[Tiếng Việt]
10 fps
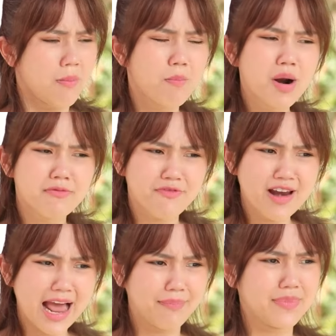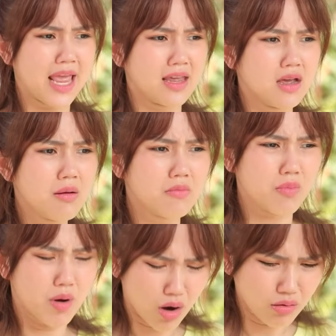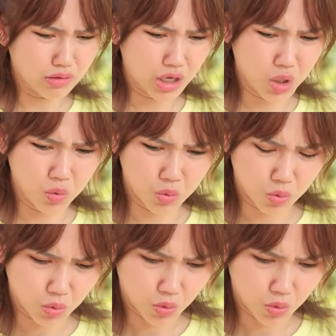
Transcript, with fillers: mình phải làm vậy mới có người yêu